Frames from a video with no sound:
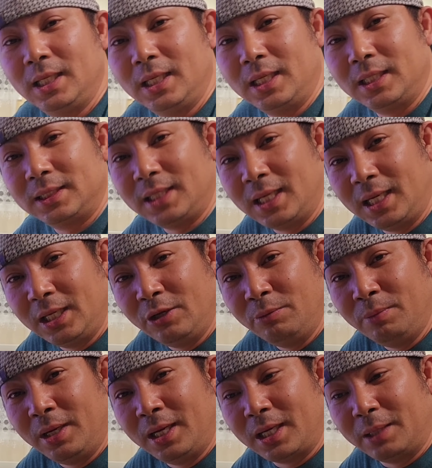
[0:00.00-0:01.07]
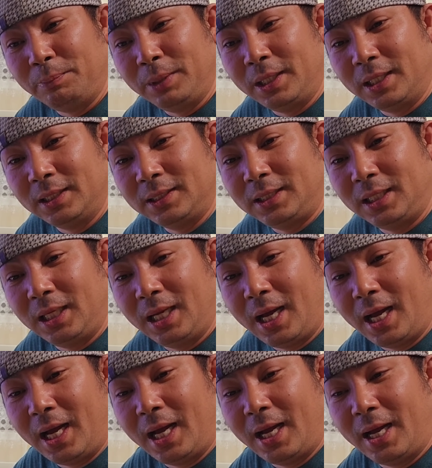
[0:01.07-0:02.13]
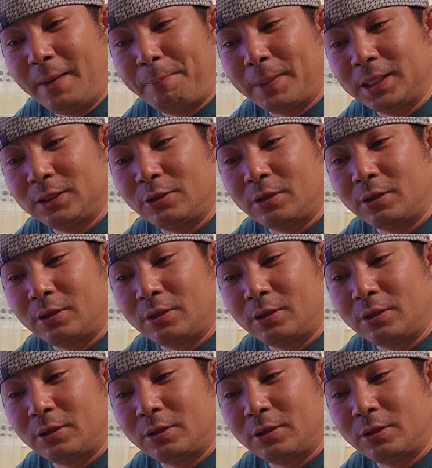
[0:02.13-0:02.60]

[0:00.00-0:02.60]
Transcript: Sa ngayon mga kaibigan, si uh, Pastor